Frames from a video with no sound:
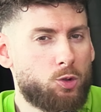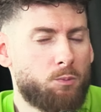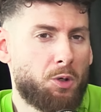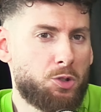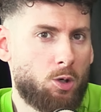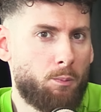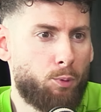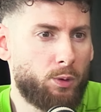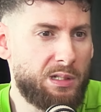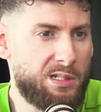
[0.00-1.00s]
une bonne somme
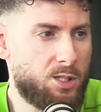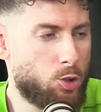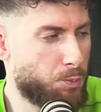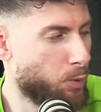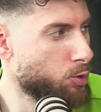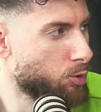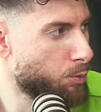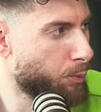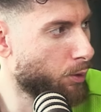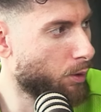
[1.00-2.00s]
pour Yildiz, je pense que
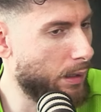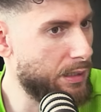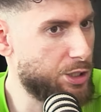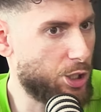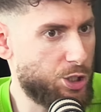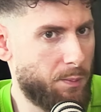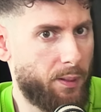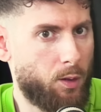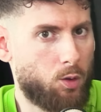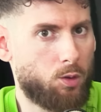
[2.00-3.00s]
tu peux aller le chercher.
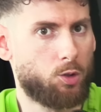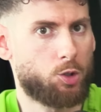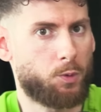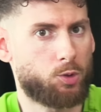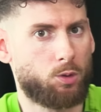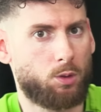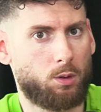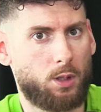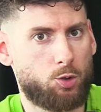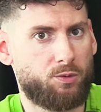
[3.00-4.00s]
Maintenant, je pense que
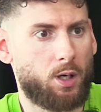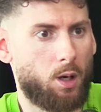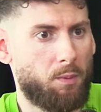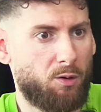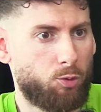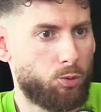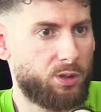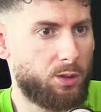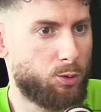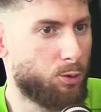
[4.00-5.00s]
la Juve a quand même la
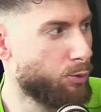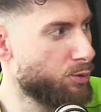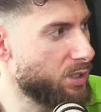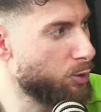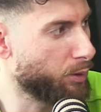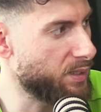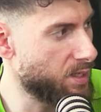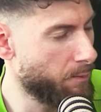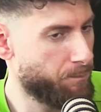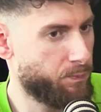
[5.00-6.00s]
volonté de le
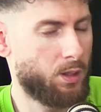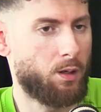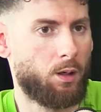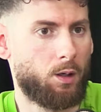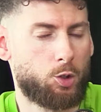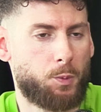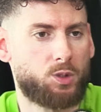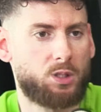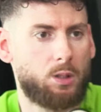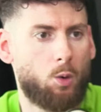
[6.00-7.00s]
sécuriser. Euh, je
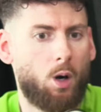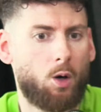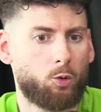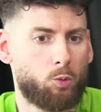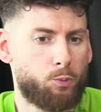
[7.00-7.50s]
pense qu'il aura de